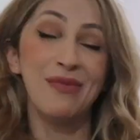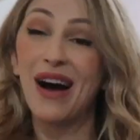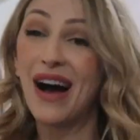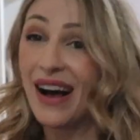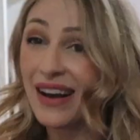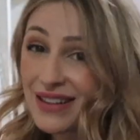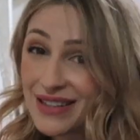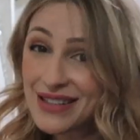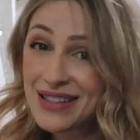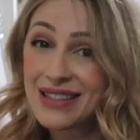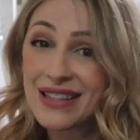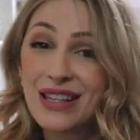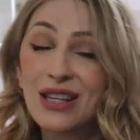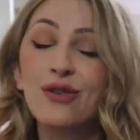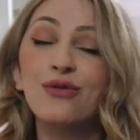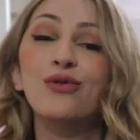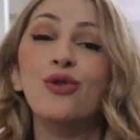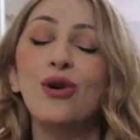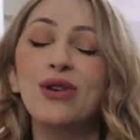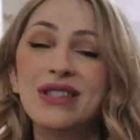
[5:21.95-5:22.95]
mas
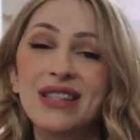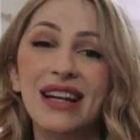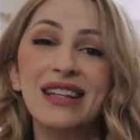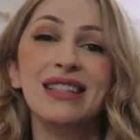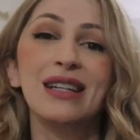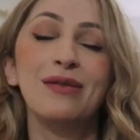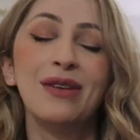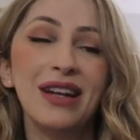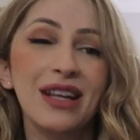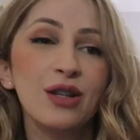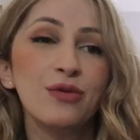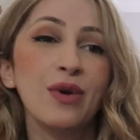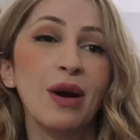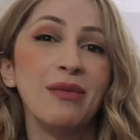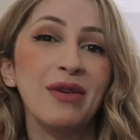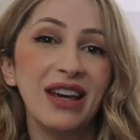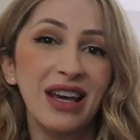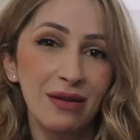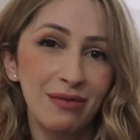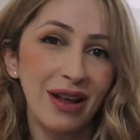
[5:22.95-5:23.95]
vou estar trabalhando, porque
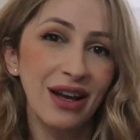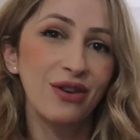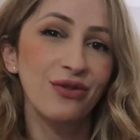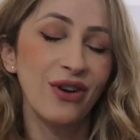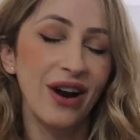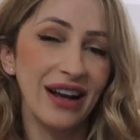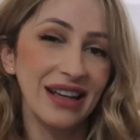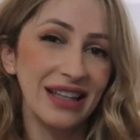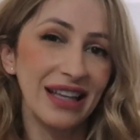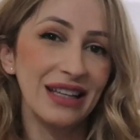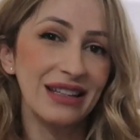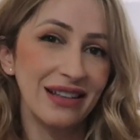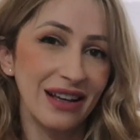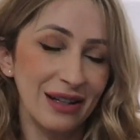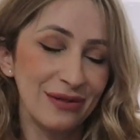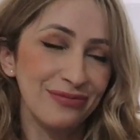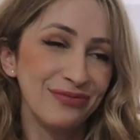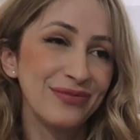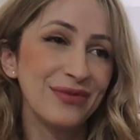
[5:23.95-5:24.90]
amanhã é Black Friday, tá?